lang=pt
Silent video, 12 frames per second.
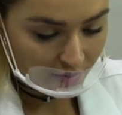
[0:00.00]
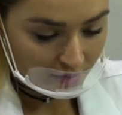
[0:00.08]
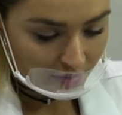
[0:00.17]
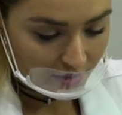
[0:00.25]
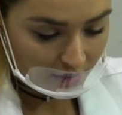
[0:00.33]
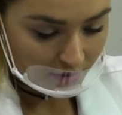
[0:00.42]

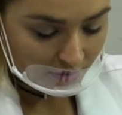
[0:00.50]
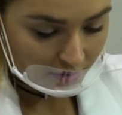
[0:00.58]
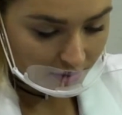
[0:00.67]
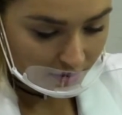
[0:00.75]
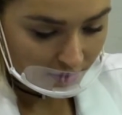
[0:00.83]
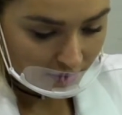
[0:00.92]

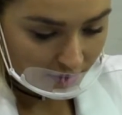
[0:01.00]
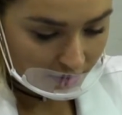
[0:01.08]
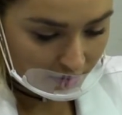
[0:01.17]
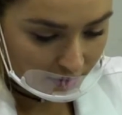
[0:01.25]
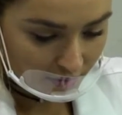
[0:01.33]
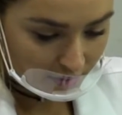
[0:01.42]
foliculite,
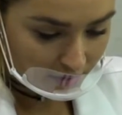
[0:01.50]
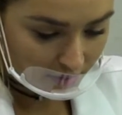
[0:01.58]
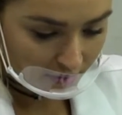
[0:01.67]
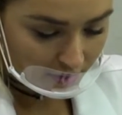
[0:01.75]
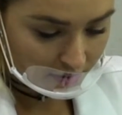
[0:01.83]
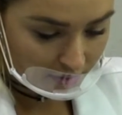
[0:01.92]

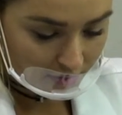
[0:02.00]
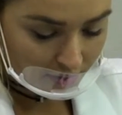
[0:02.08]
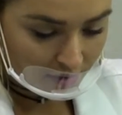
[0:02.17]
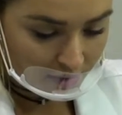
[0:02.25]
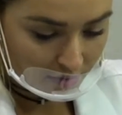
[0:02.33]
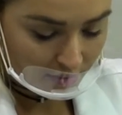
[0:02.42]
atenuação
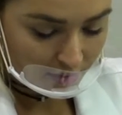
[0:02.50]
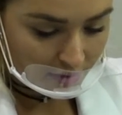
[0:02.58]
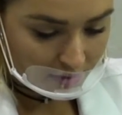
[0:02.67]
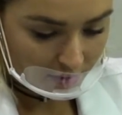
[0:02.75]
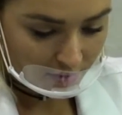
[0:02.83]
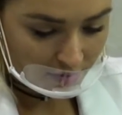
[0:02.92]
e
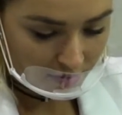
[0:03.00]
prevenção de